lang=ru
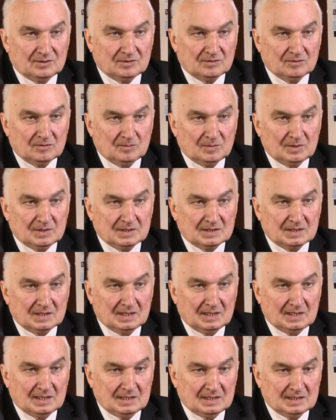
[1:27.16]

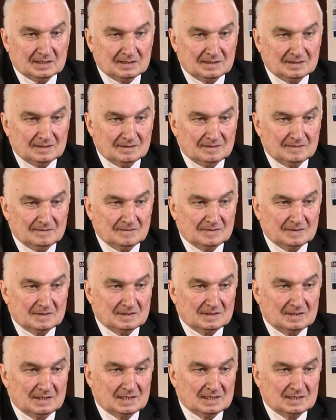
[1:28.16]
Чернобыльской АЭС
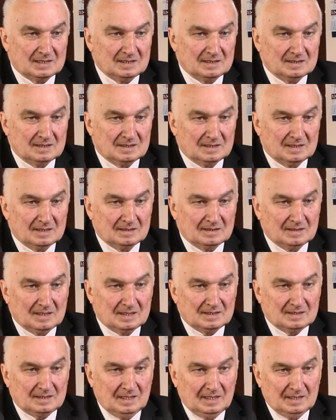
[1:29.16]
сложился
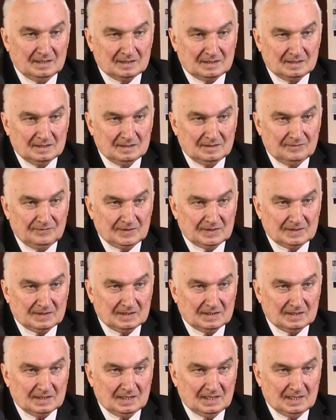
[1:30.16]
острейший
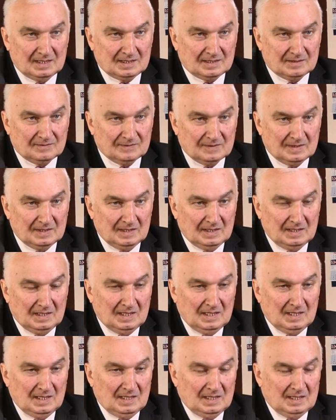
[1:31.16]
дефицит кадров,
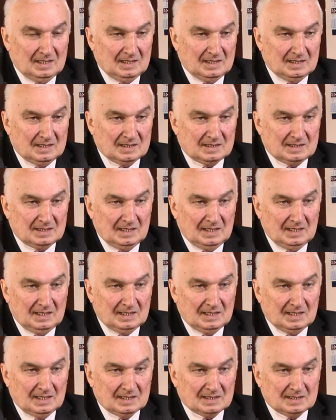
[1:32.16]
и
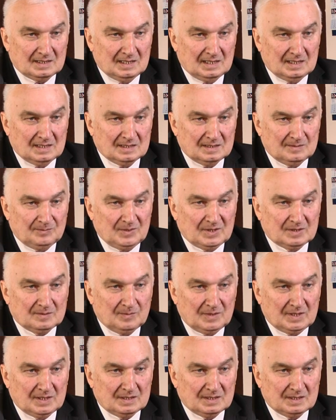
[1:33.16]
население осталось без
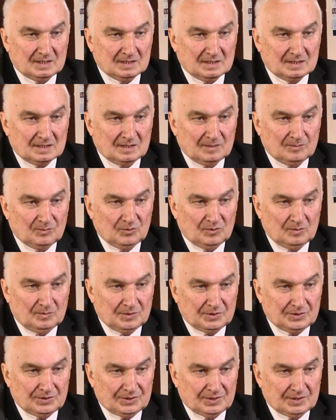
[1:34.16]
медицинской
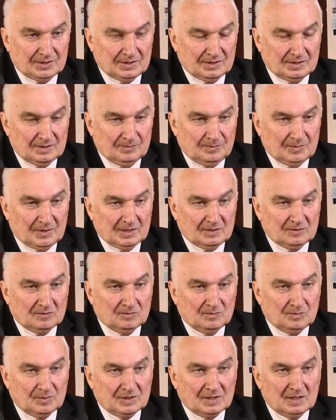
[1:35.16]
помощи, и
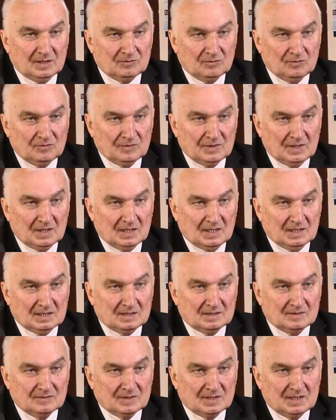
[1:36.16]
поэтому подготовка
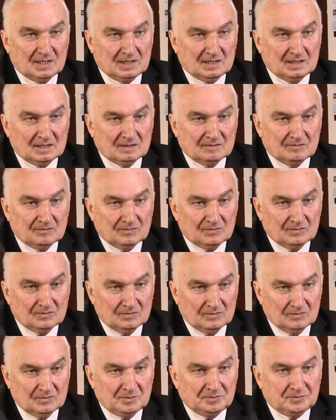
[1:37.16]
кадров стала,
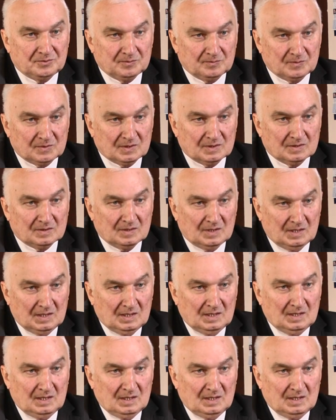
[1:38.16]
в общем-то,